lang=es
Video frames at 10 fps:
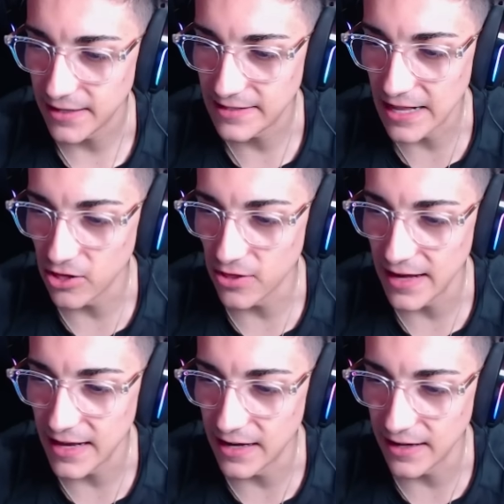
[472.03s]
estando
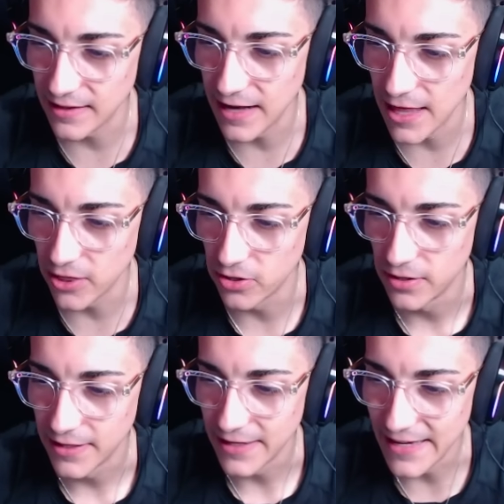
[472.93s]
Daniel
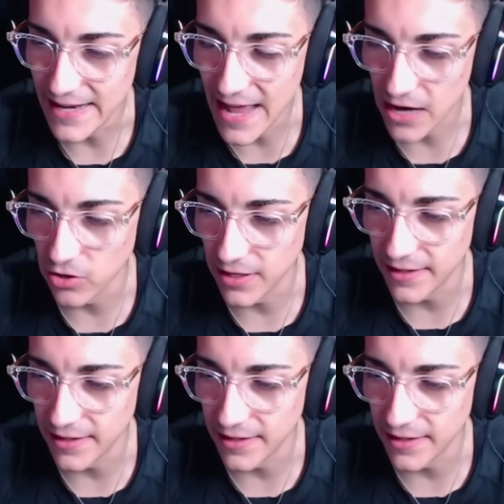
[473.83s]
retirado y Naco